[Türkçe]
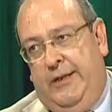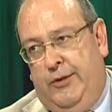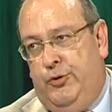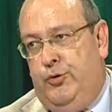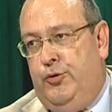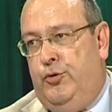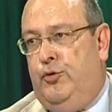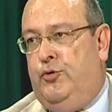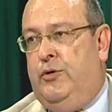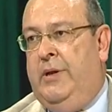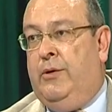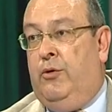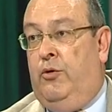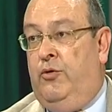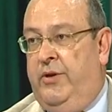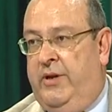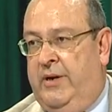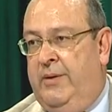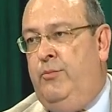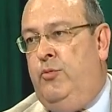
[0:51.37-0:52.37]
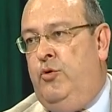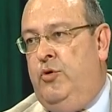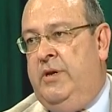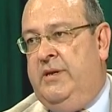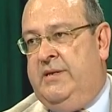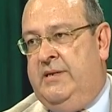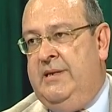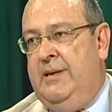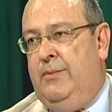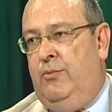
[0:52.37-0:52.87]
yürütülen, onların
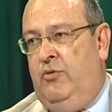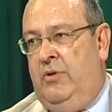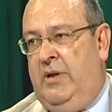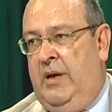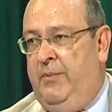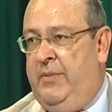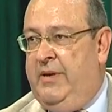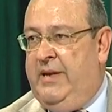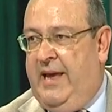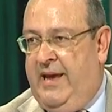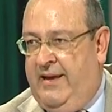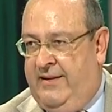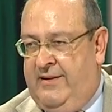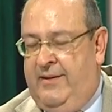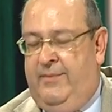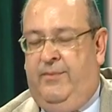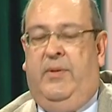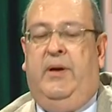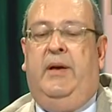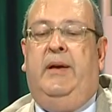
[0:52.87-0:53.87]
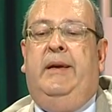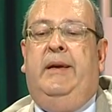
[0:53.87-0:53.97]
bünyesinde bulunan bir eğitim